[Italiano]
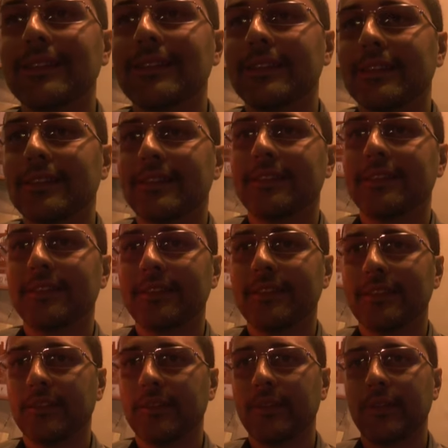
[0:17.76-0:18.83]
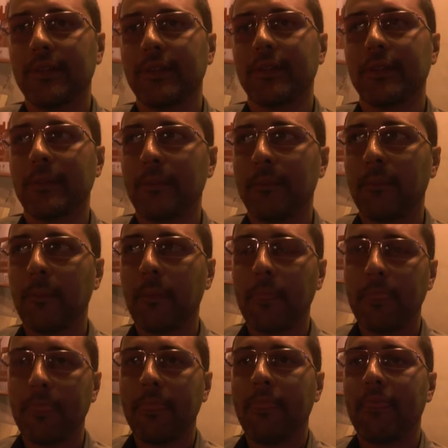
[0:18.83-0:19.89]
spiegaci un po' eh,
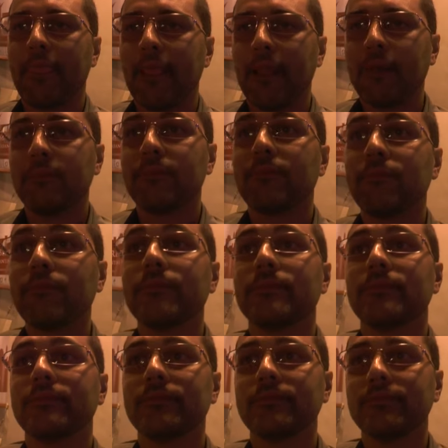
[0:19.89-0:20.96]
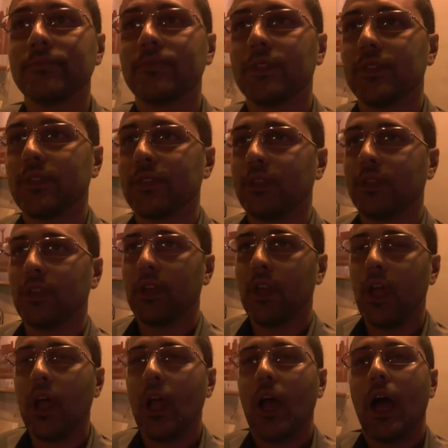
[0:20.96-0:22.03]
le motivazioni di questo evento.
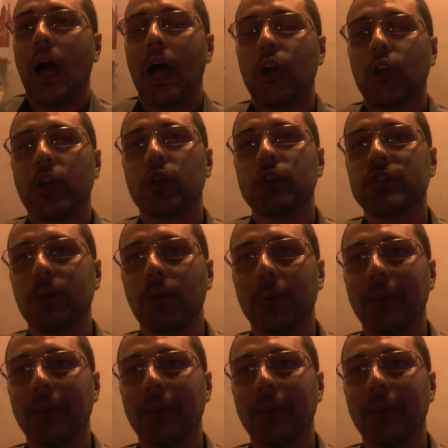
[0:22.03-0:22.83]
Allora noi siamo